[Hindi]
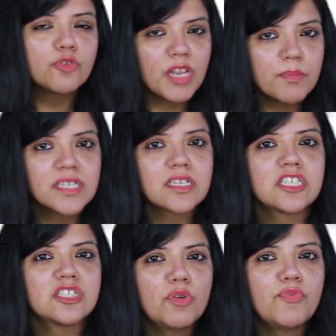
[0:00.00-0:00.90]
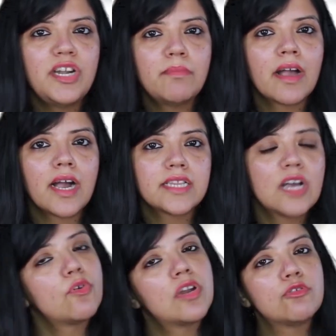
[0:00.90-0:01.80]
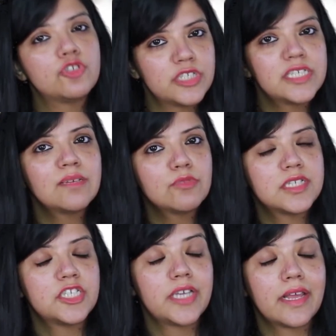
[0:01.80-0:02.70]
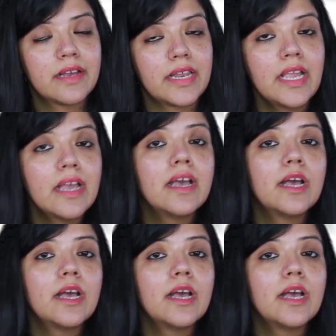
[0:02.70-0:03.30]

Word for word: जो मेरे पास कस्टमर फीडबैक आता है उन्होंने कुछ चीज़ें मुझसे शेयर करी